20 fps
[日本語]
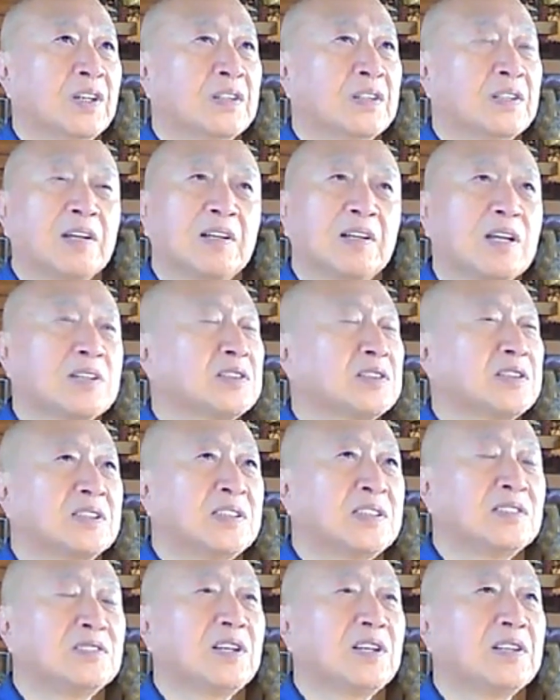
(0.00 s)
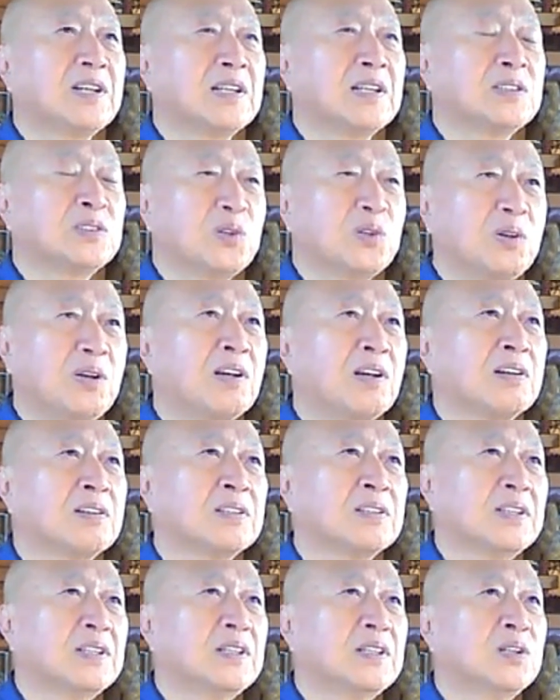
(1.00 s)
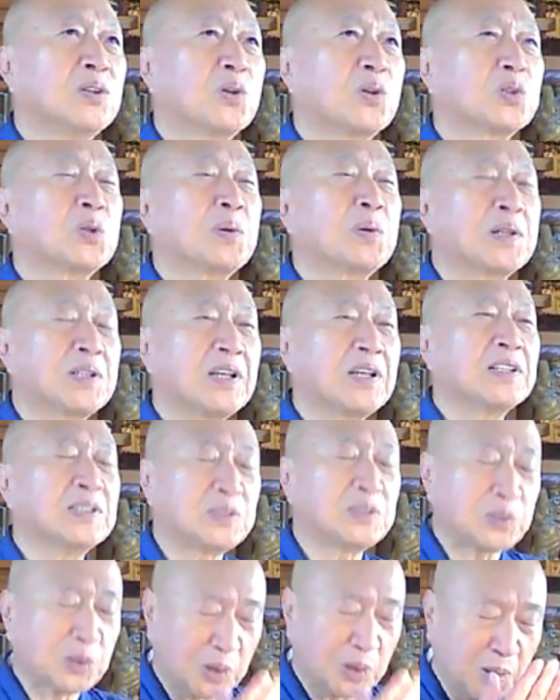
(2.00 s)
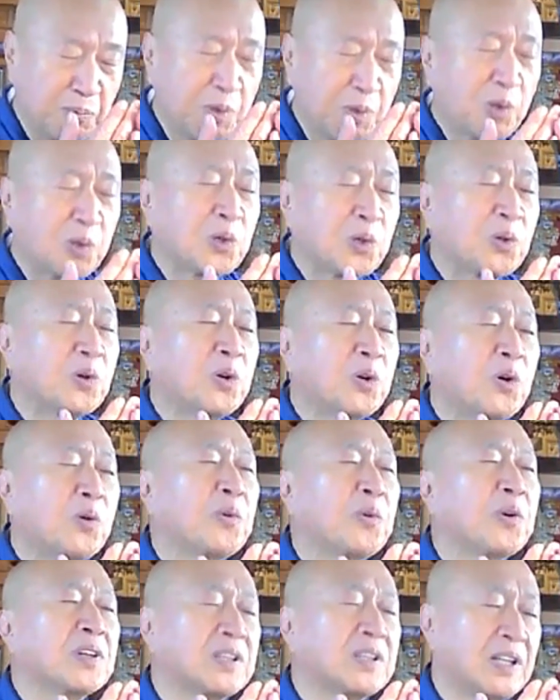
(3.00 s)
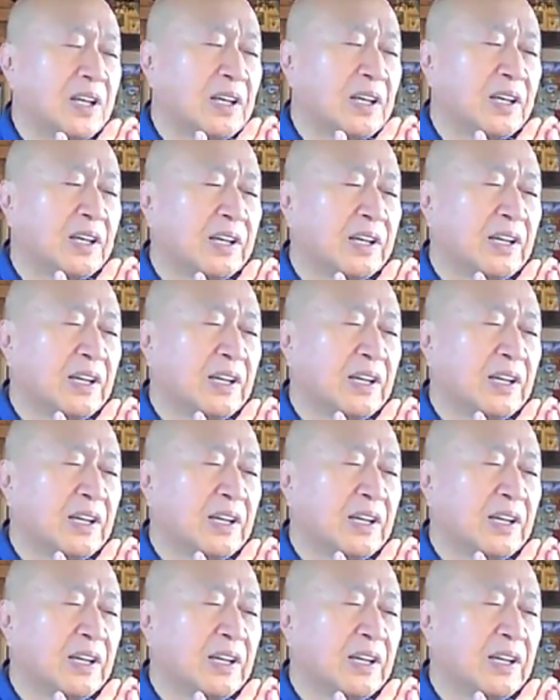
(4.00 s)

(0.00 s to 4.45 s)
だから気づかない人は、言葉で一生懸命お経を覚えて、